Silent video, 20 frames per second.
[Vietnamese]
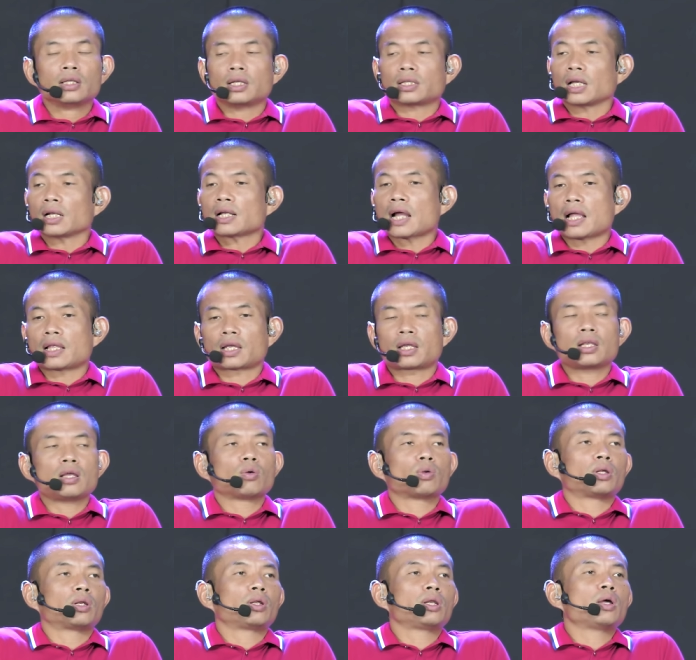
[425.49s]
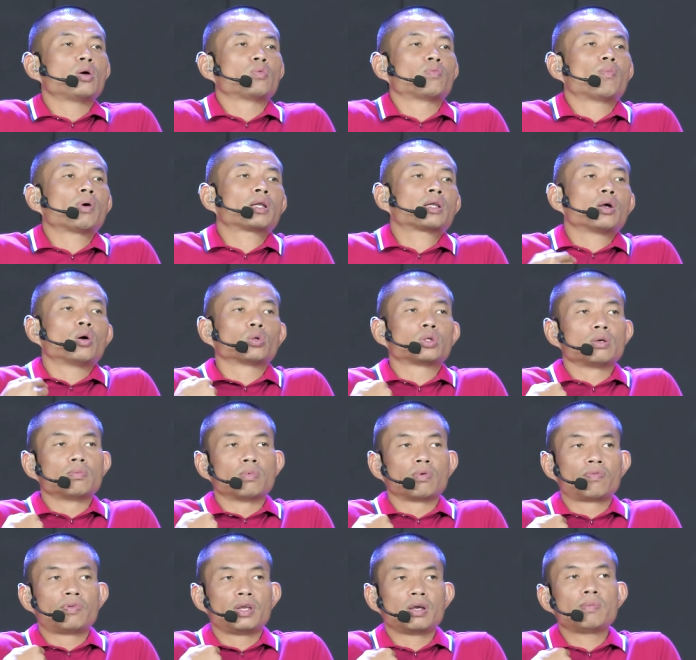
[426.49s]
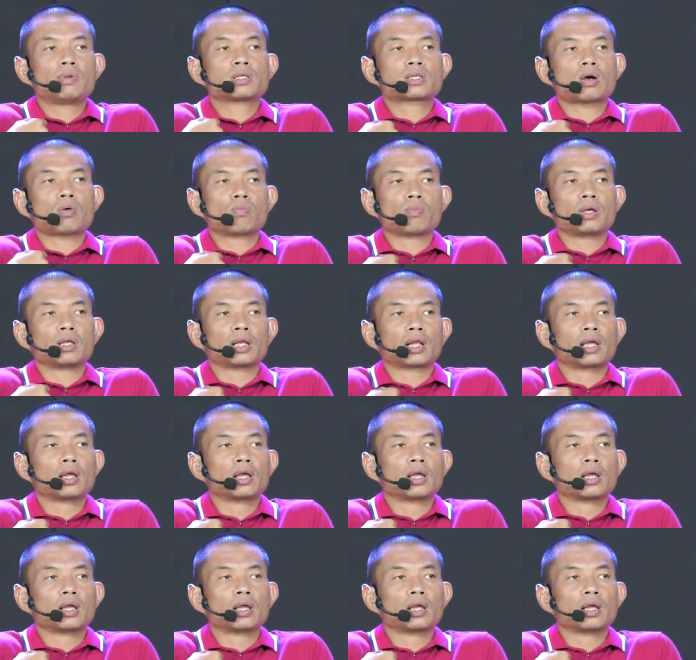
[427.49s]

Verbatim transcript: thì tất cả những cái điều này nó đều bắt đầu từ một phía bên trong mình này